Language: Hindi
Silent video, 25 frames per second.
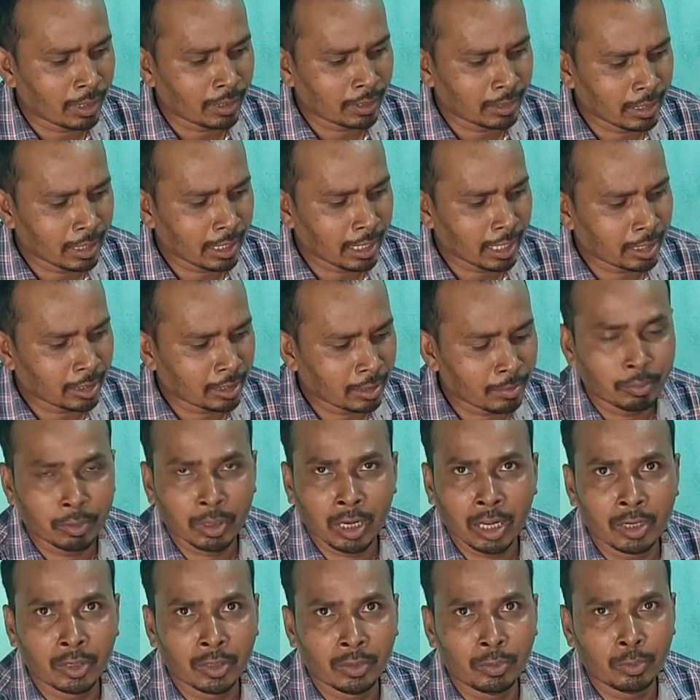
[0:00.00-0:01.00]
आवाज़ नहीं आ रहा
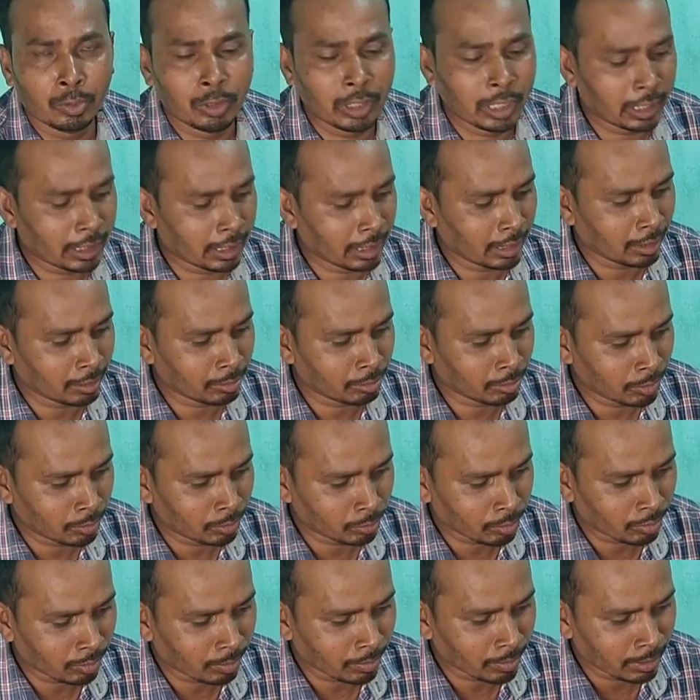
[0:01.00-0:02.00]
था हम पूरा रिव्यू देखे
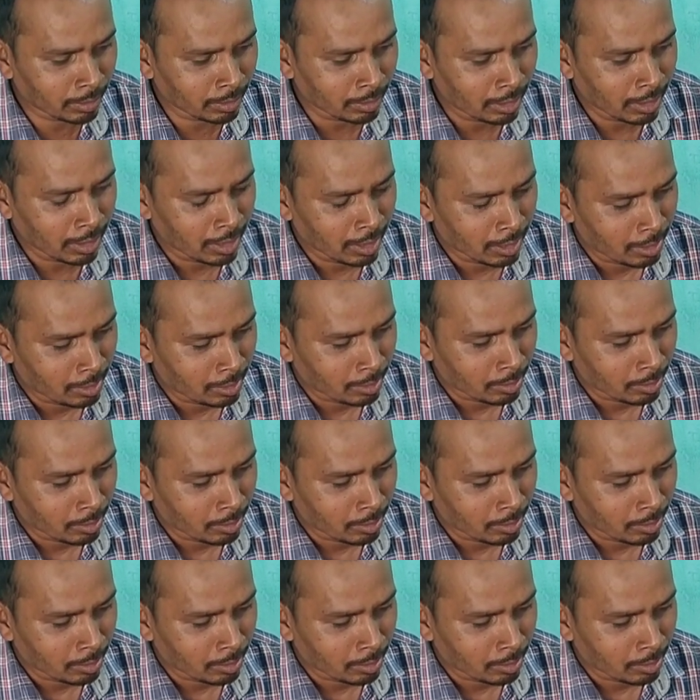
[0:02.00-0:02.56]
अभी इसको अभी